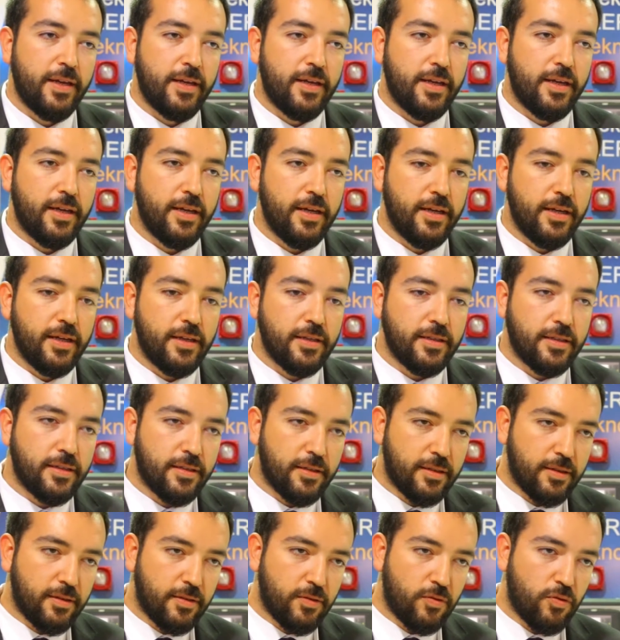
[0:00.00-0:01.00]
e,
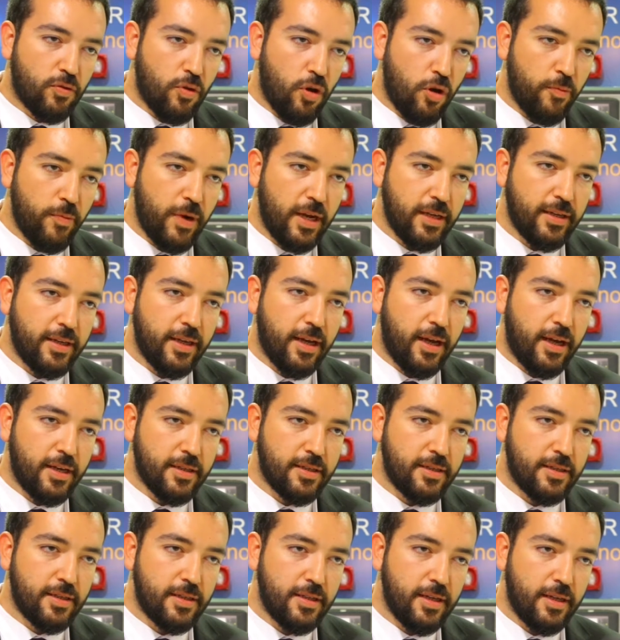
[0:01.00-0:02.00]
normalde
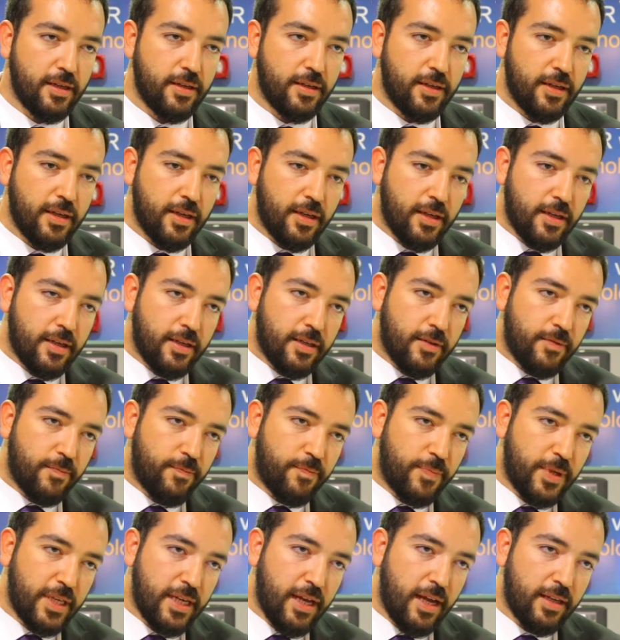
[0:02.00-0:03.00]
aslında
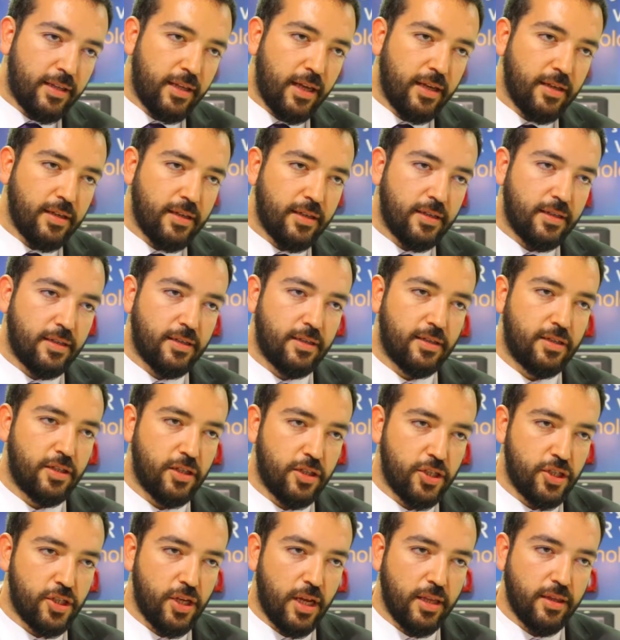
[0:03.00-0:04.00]
binadan
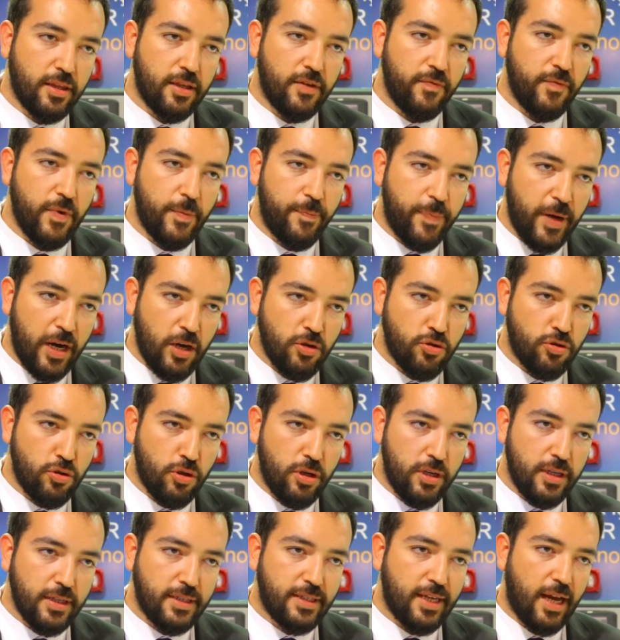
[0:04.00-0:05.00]
çalışanların ve
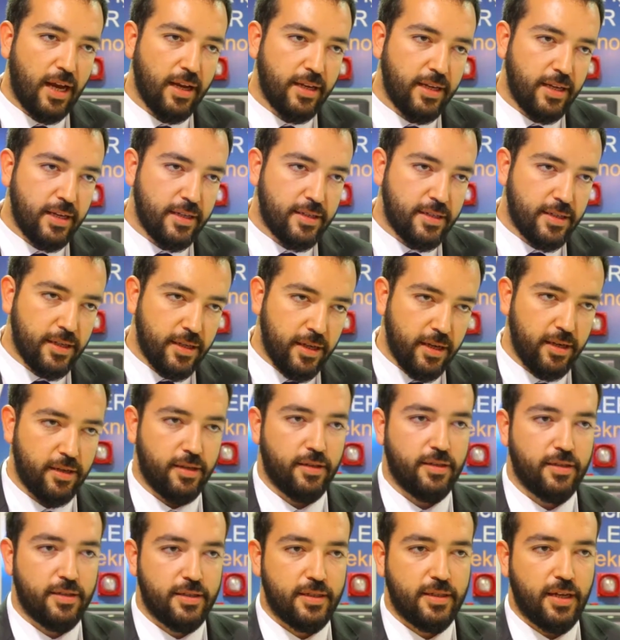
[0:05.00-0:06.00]
personelin tahliyesini
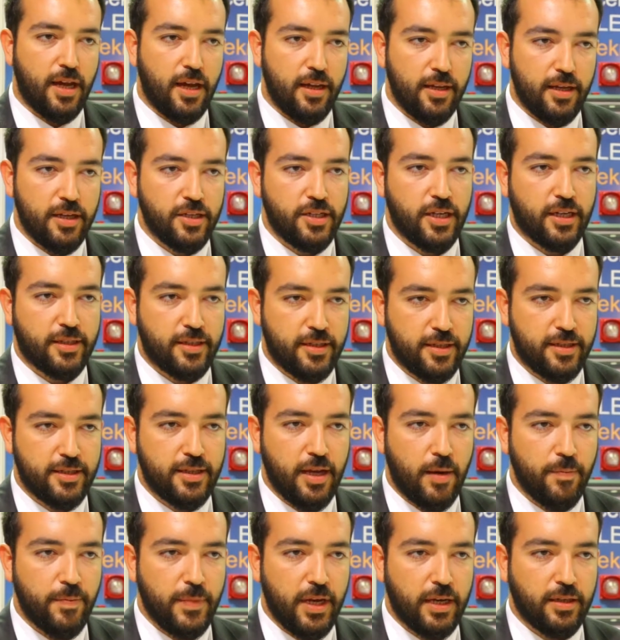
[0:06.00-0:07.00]
sağlayacak
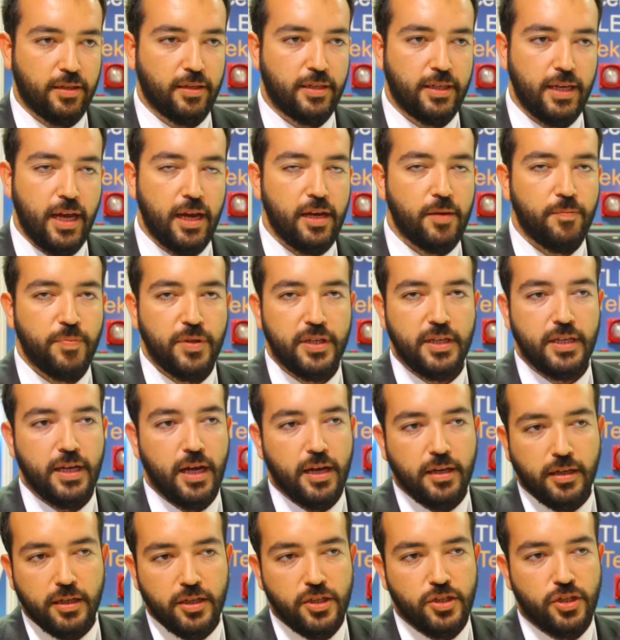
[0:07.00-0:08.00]
sistemlerdir. Yani bir
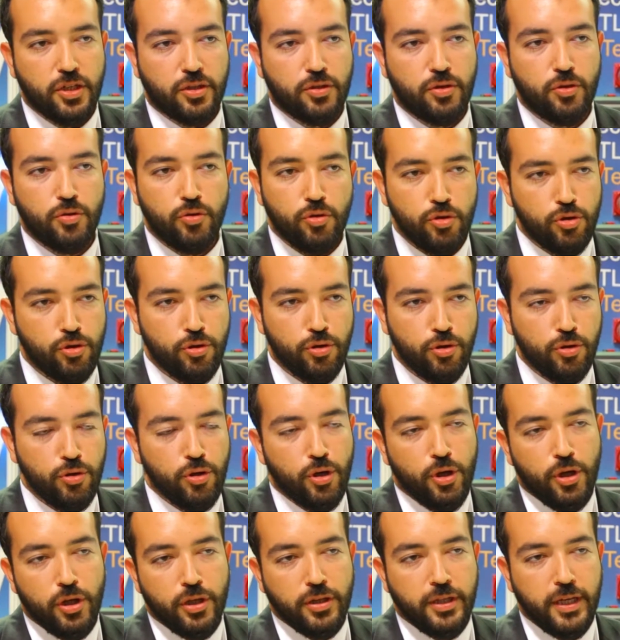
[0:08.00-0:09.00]
yangın çıktığını düşünün,
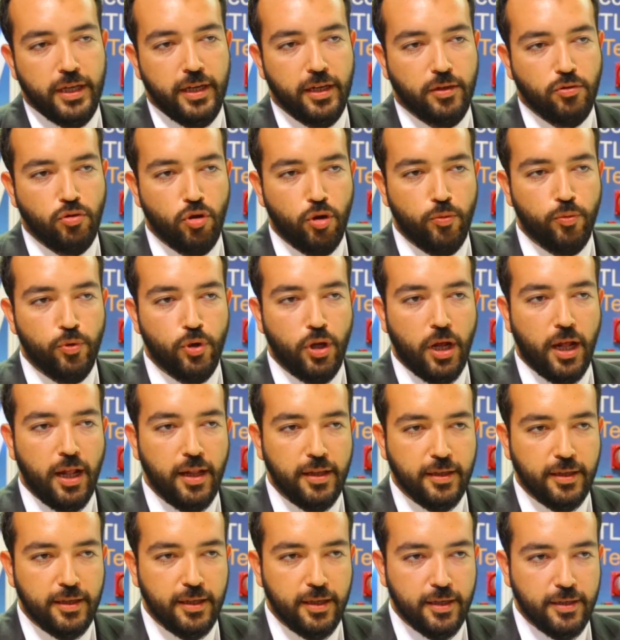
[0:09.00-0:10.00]
direktör bunu
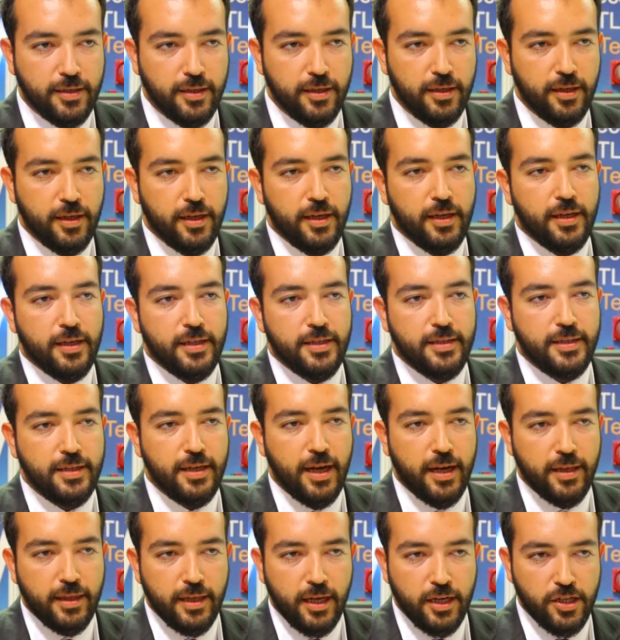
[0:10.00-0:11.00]
algıladı,
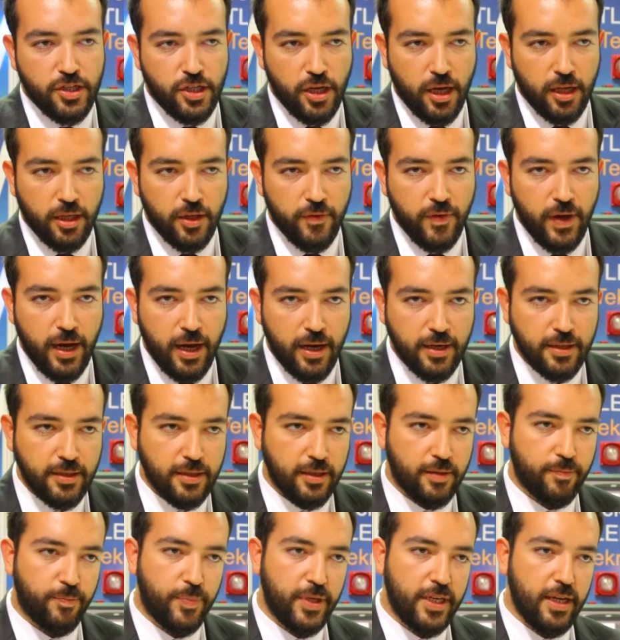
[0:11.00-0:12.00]
sirenler çaldı ve
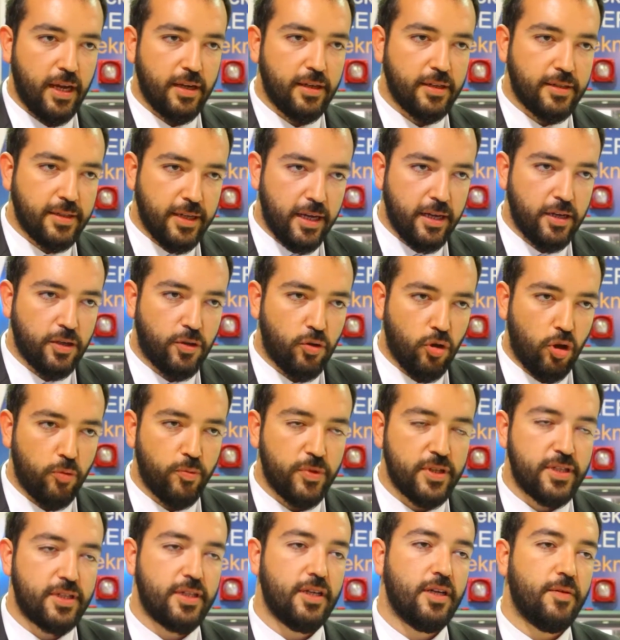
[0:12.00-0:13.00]
artık binada tehlike
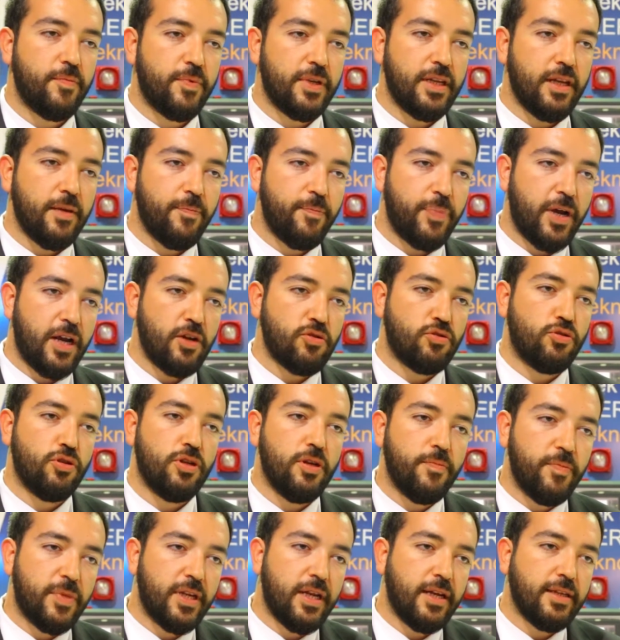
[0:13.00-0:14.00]
olması sebebiyle
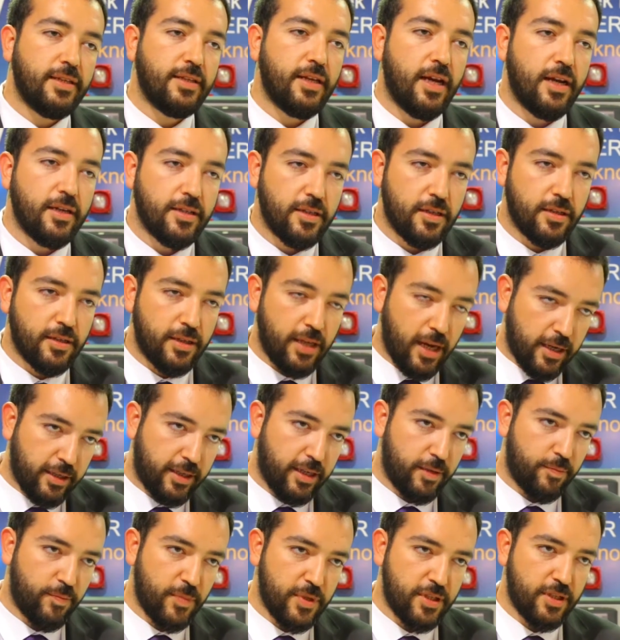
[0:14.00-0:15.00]
personelin binayı ter- terk
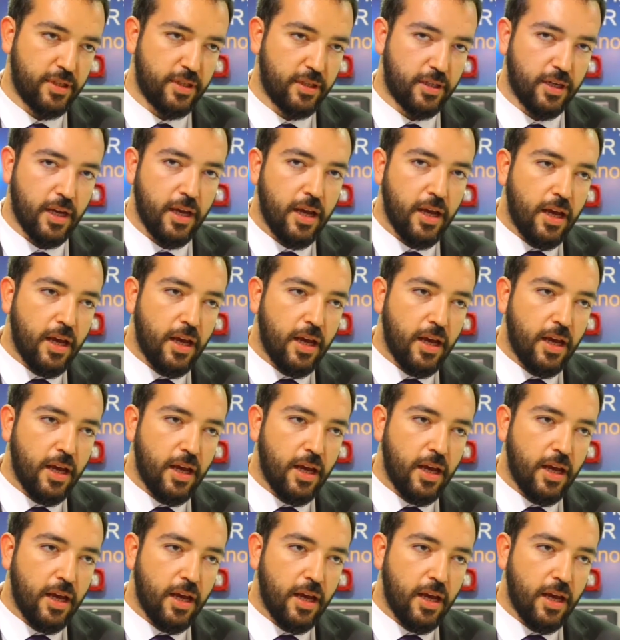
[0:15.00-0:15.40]
etmesidir.